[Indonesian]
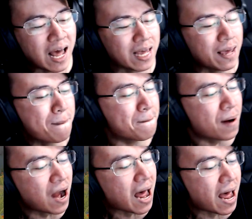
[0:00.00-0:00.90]
lagi
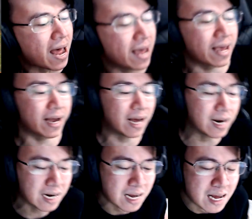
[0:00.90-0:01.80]
bray ya
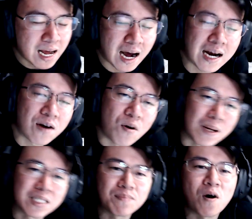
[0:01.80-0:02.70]
kan Karena gue
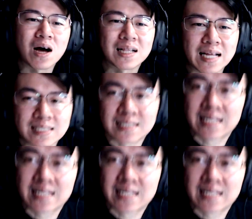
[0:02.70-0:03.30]
masih mau ngetes